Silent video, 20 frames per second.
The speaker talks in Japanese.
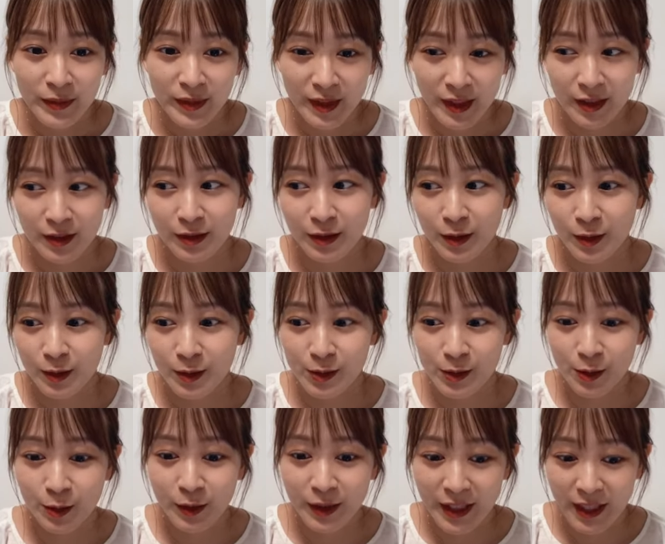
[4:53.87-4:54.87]
TikTok
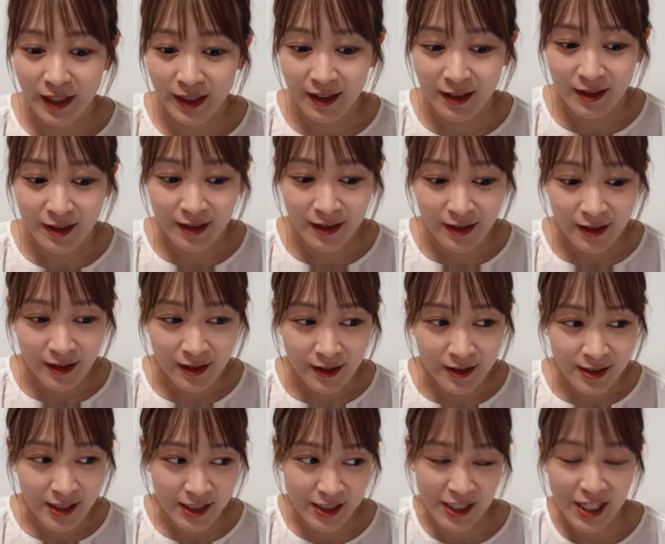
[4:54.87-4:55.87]
そこで
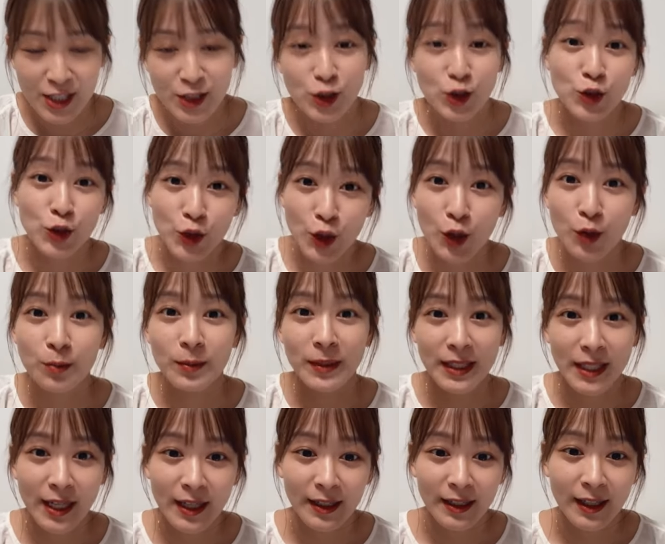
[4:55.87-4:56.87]
撮影するよみ
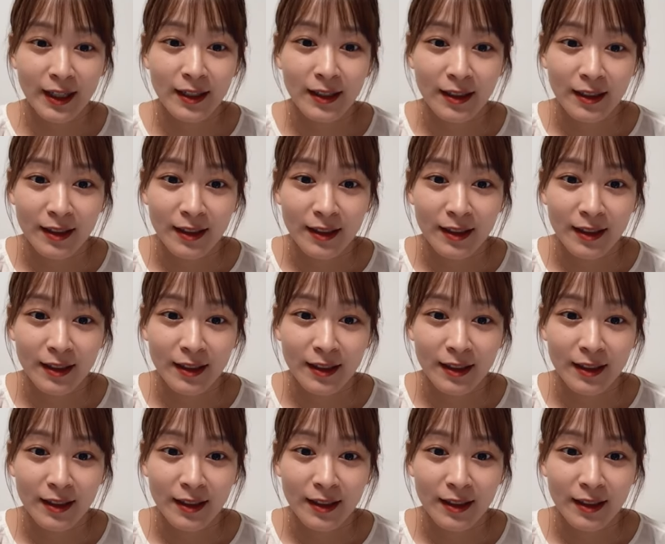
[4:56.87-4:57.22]
たいな